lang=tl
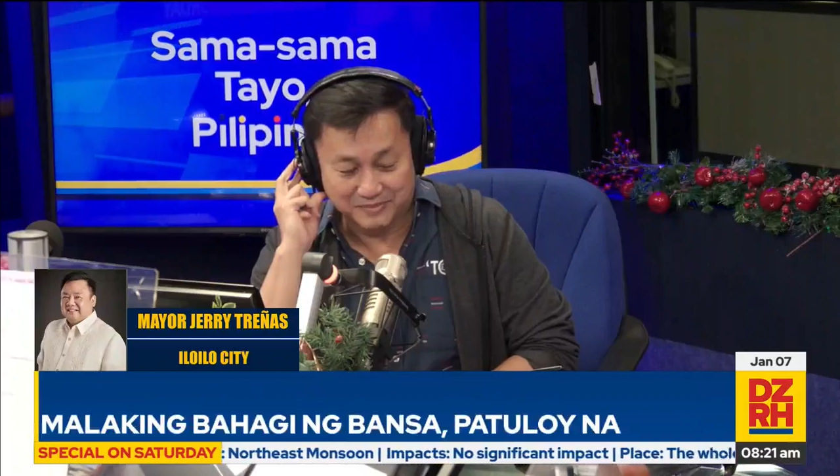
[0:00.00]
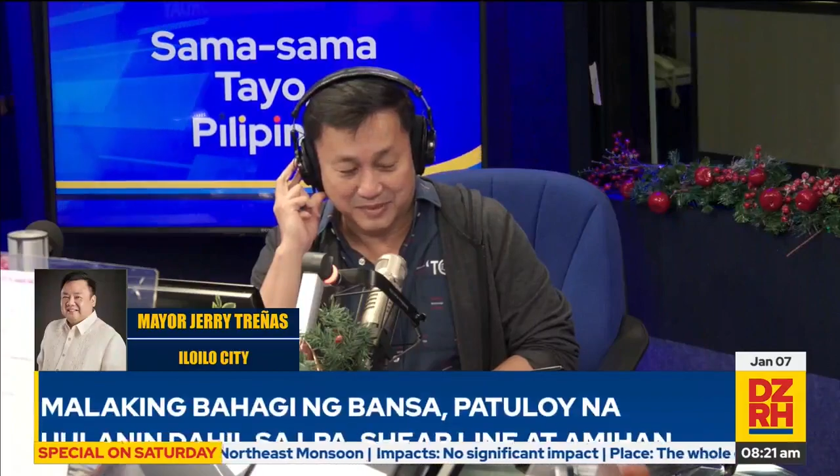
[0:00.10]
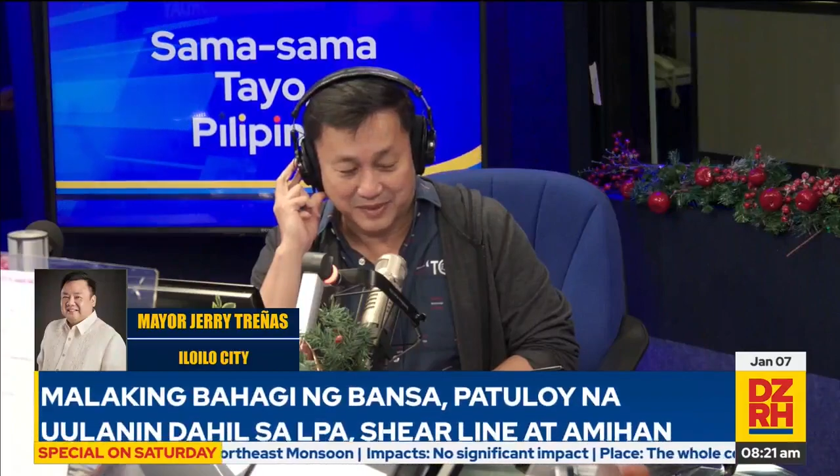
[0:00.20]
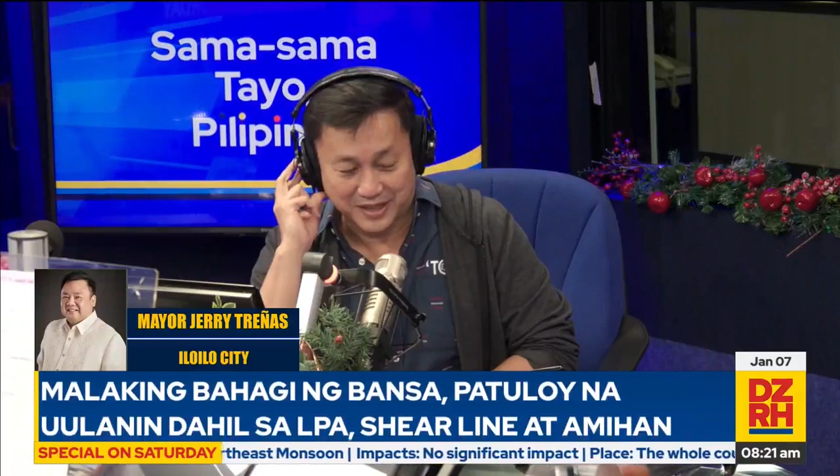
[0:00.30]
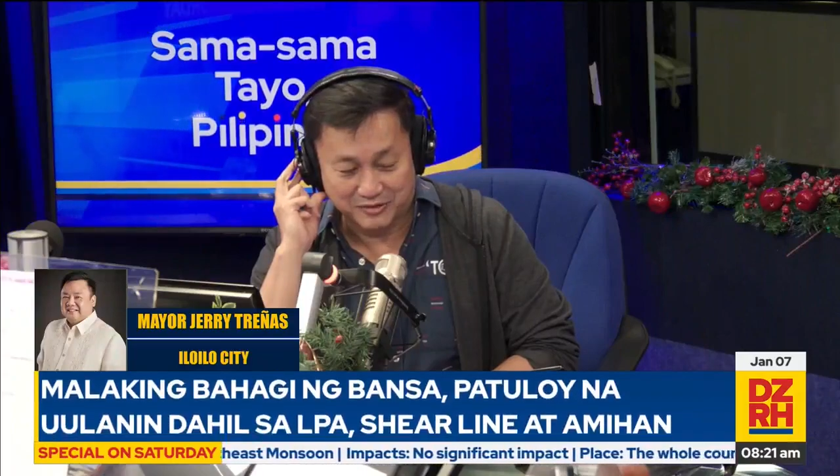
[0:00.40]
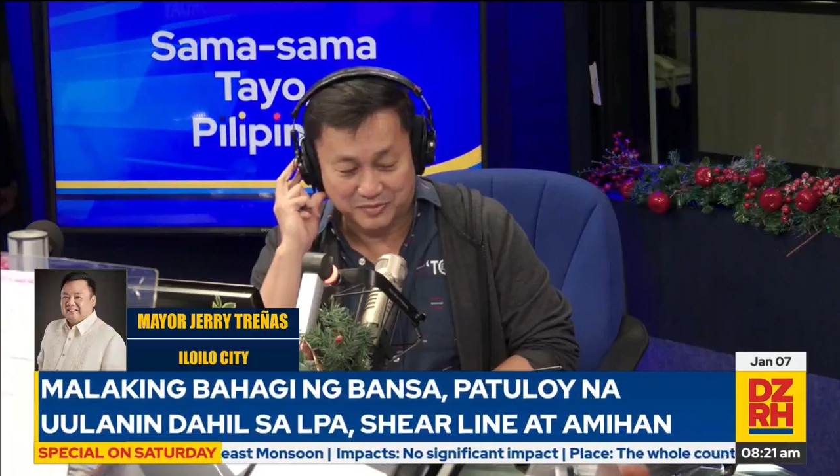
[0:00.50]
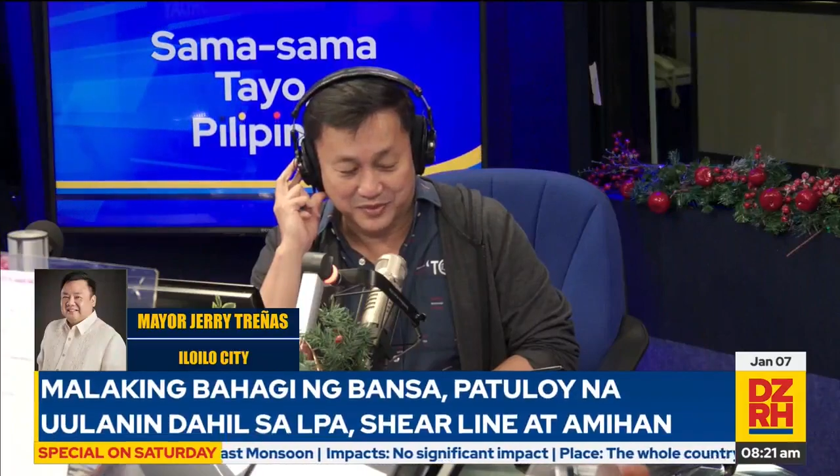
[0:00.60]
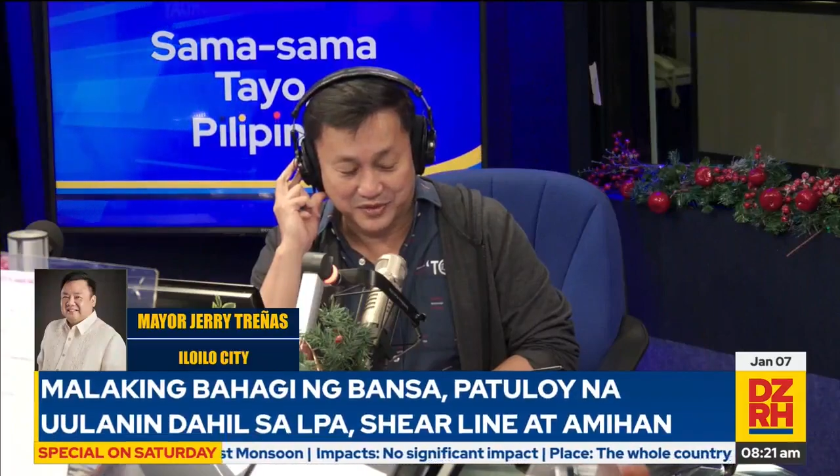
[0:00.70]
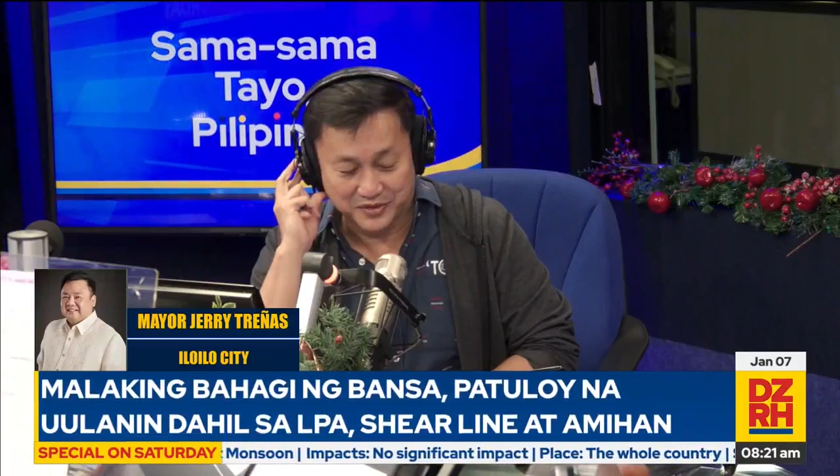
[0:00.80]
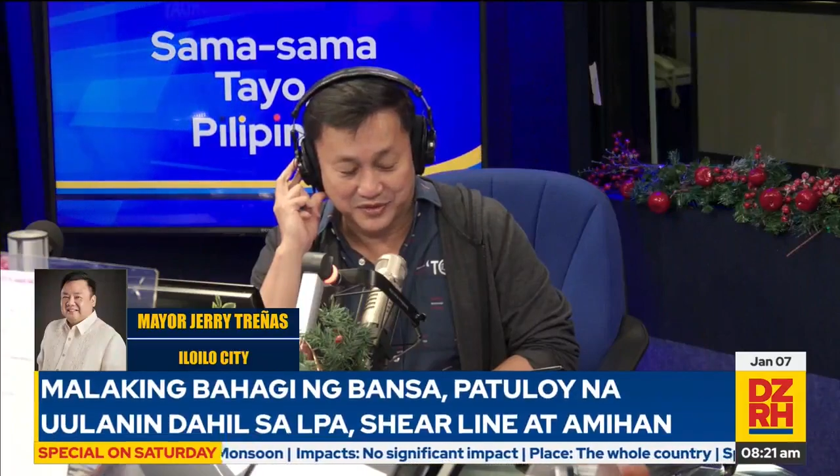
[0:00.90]
paano
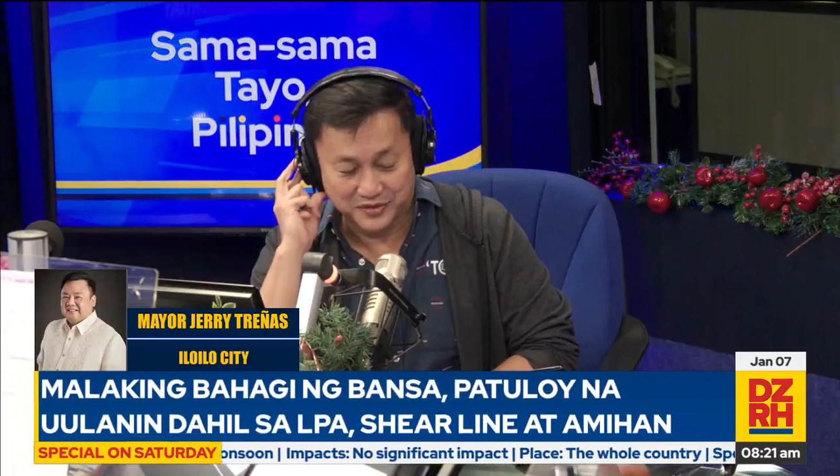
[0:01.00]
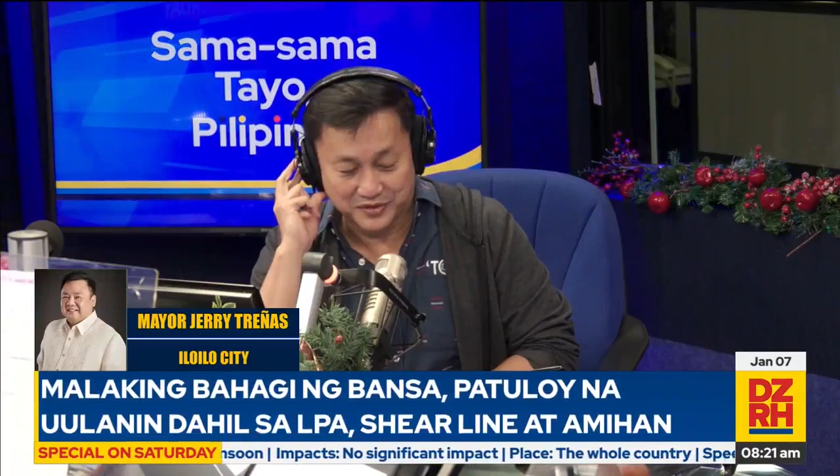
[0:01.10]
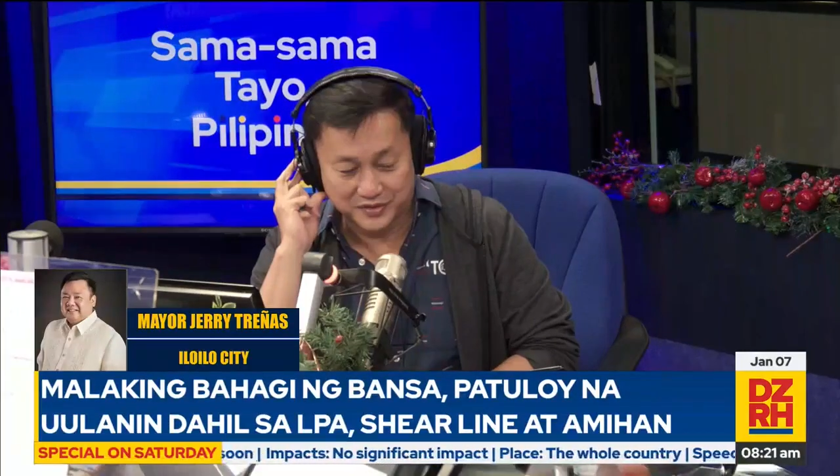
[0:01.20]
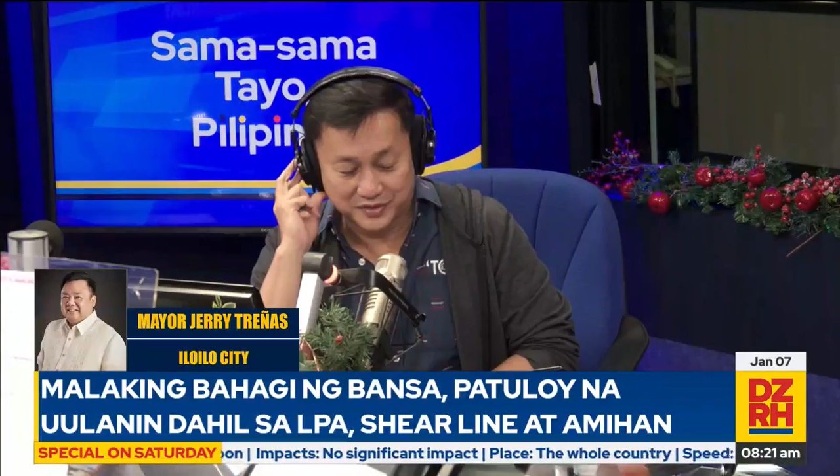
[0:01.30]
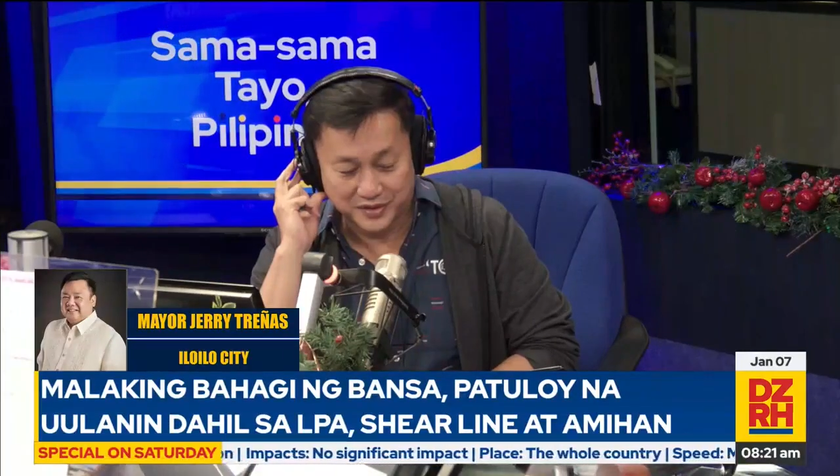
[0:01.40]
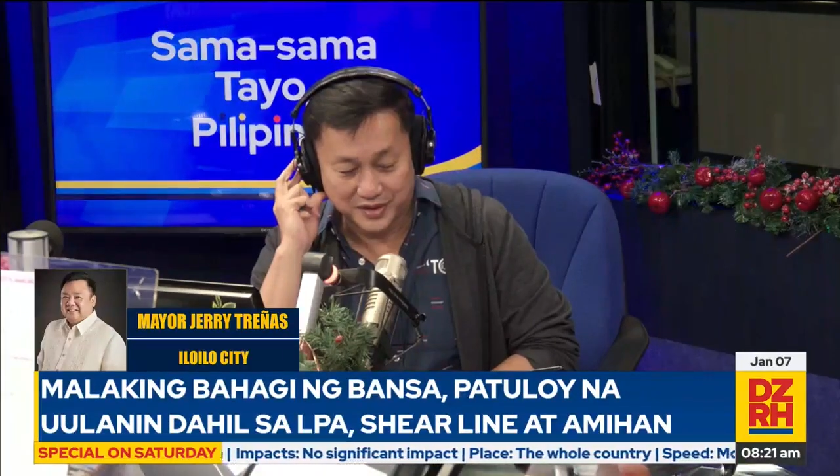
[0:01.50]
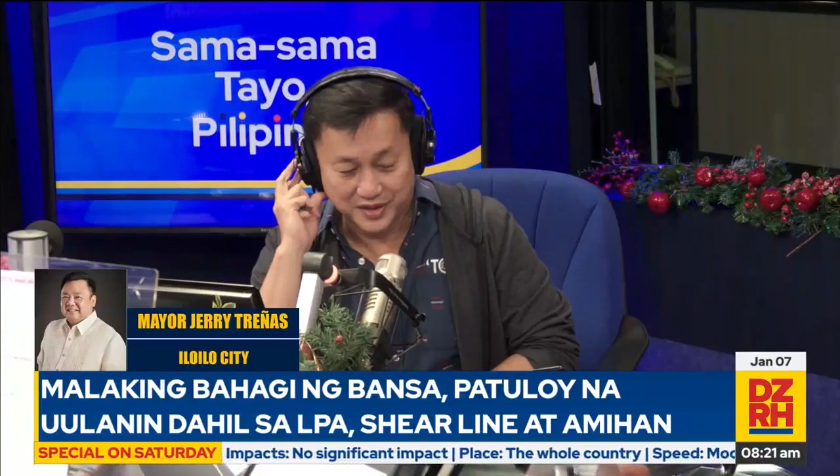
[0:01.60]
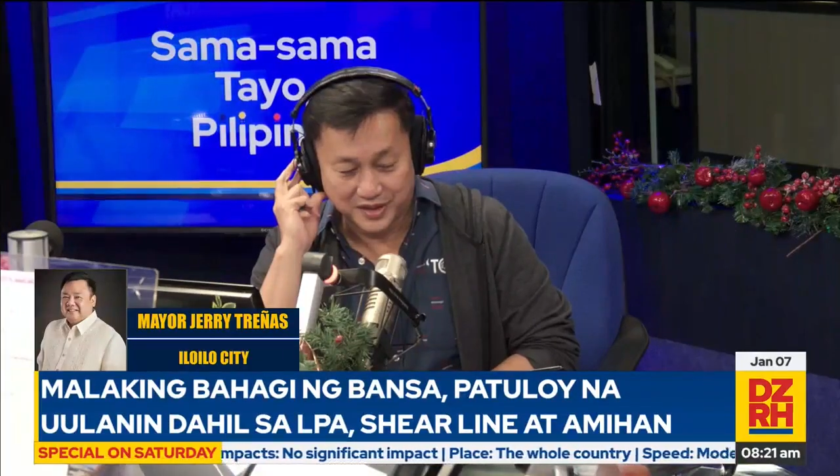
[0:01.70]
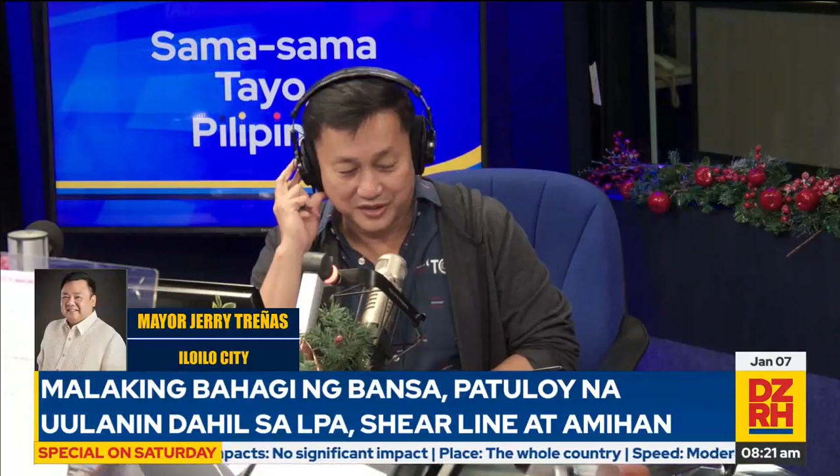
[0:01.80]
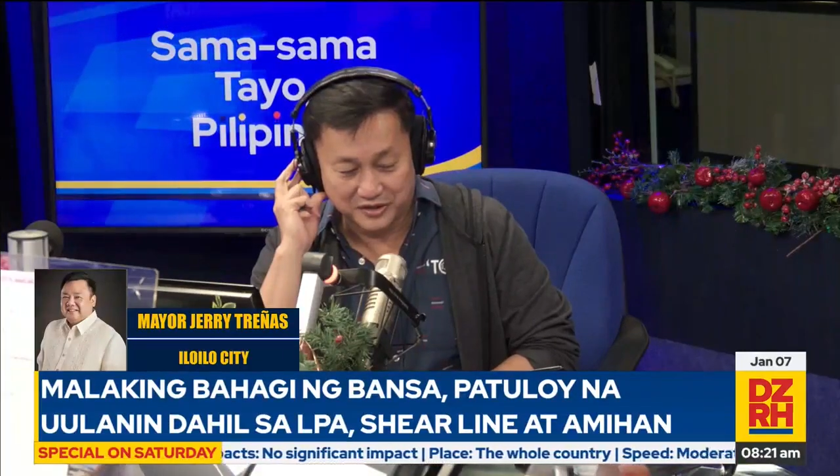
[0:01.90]
po yung
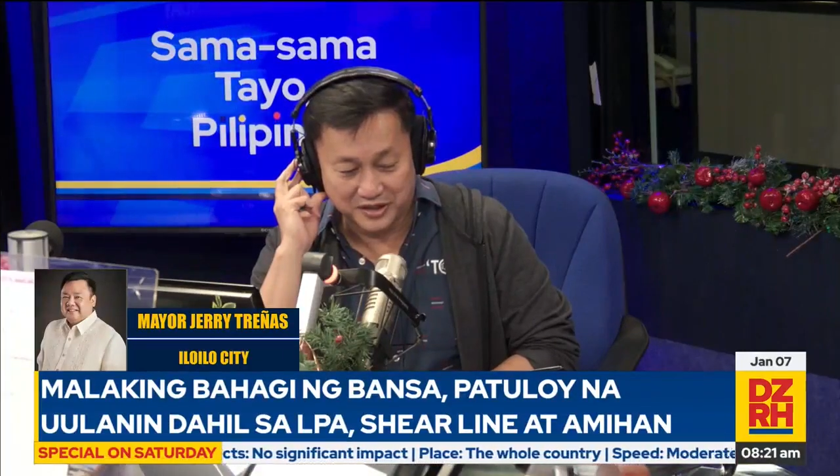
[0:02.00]
yun